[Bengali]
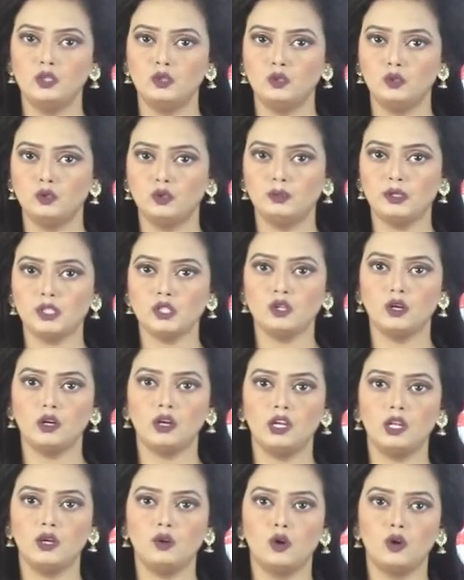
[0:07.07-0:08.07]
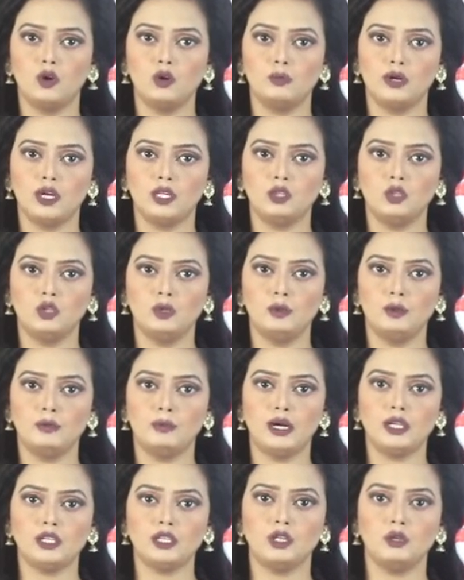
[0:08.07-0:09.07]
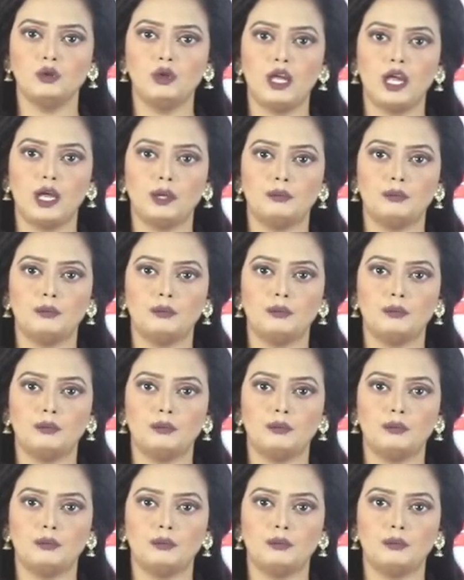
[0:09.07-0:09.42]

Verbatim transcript: শুক্রবার সকালে গণমাধ্যমে পাঠানো